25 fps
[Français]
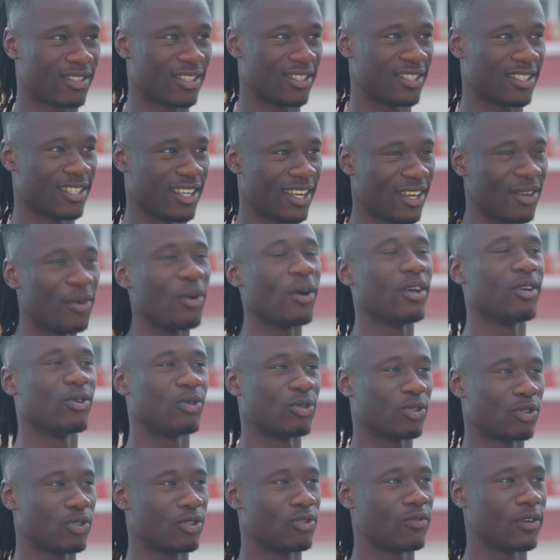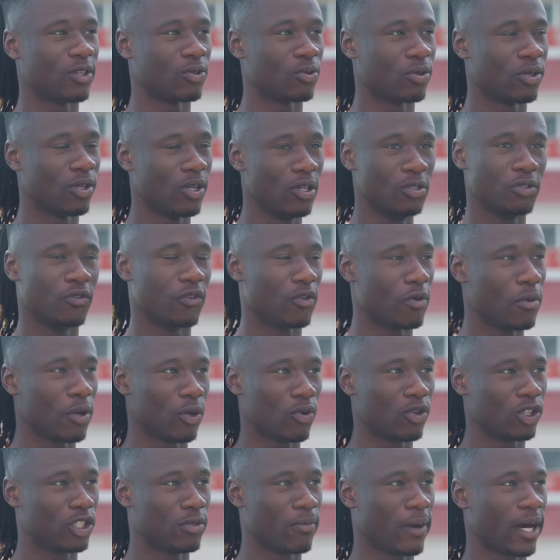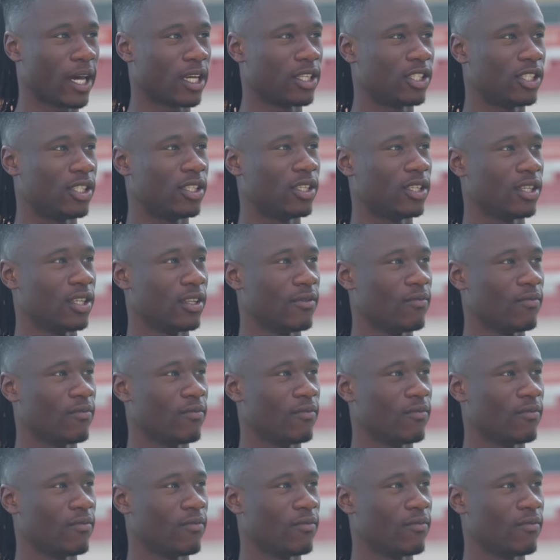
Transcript: Il disait ouais aujourd'hui tu vas jouer. Sauf que moi le coach il m'a rien dit.